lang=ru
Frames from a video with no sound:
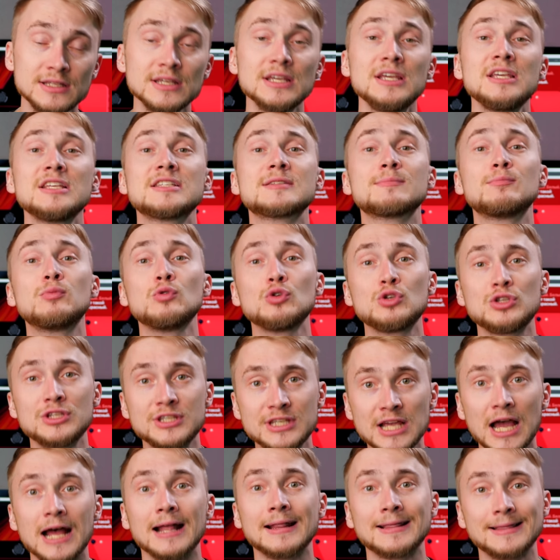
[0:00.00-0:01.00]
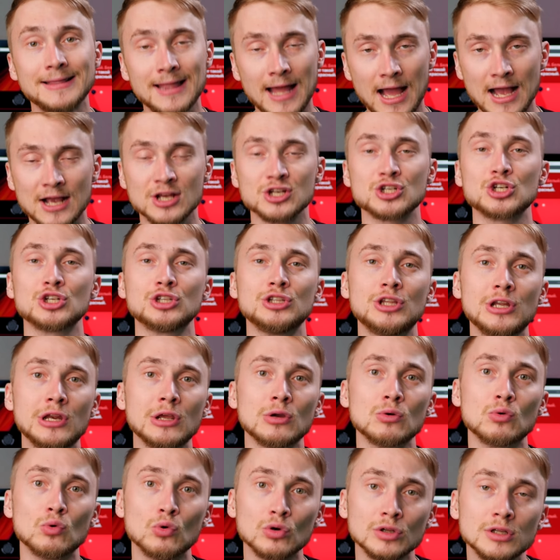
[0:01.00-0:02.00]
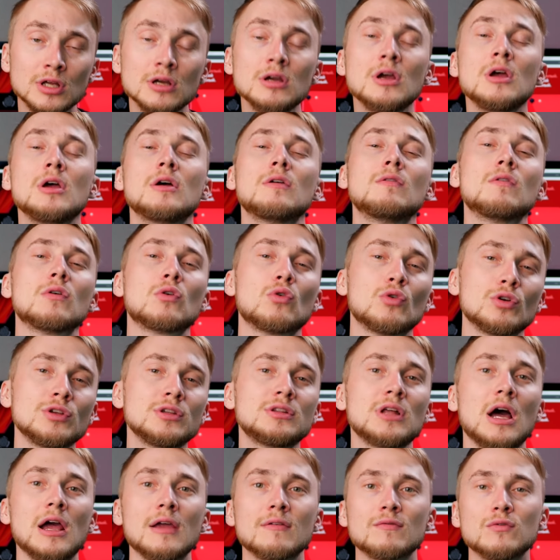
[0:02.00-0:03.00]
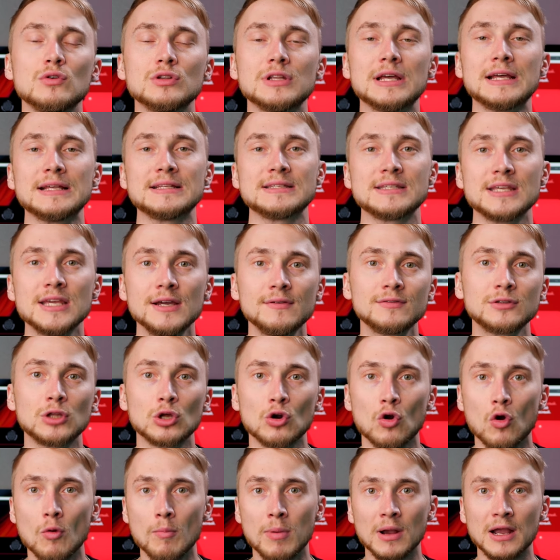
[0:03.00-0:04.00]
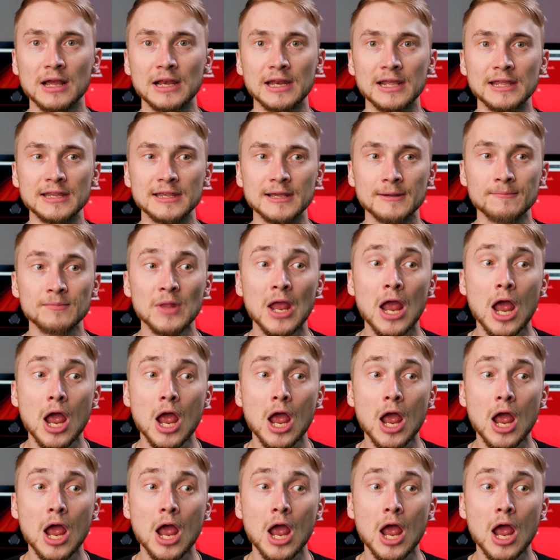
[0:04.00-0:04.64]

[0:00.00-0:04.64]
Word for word: и спустя также 3 года выходит iPhone SE второго поколения.